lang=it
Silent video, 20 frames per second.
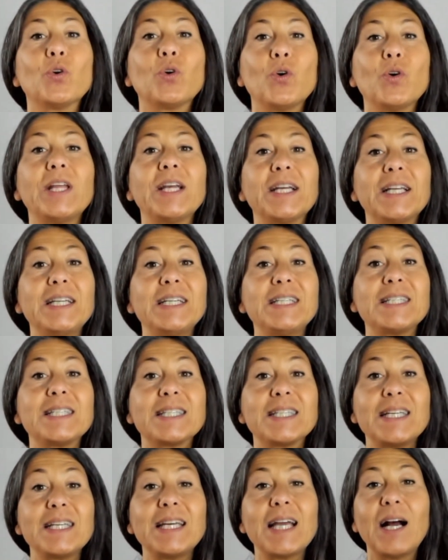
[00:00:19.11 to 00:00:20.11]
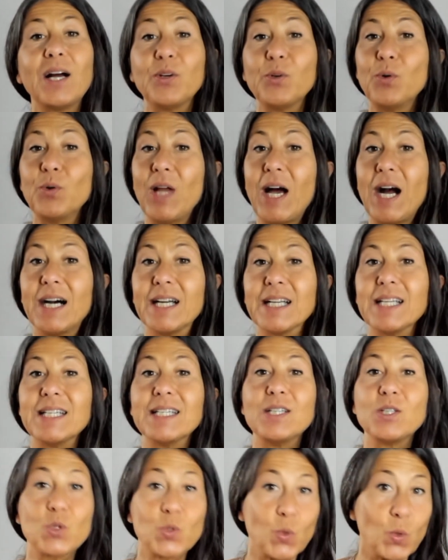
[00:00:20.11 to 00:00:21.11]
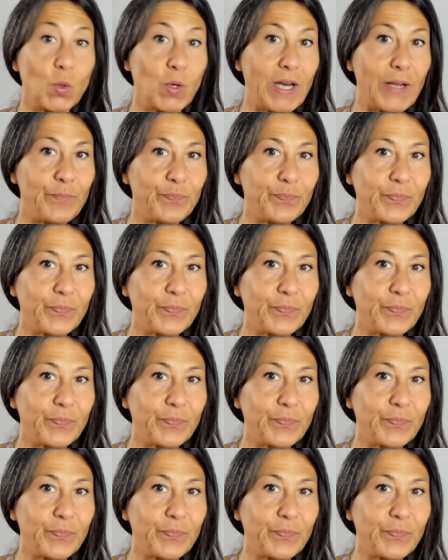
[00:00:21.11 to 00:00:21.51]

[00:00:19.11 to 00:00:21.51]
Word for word: con eclissi anulare di sole.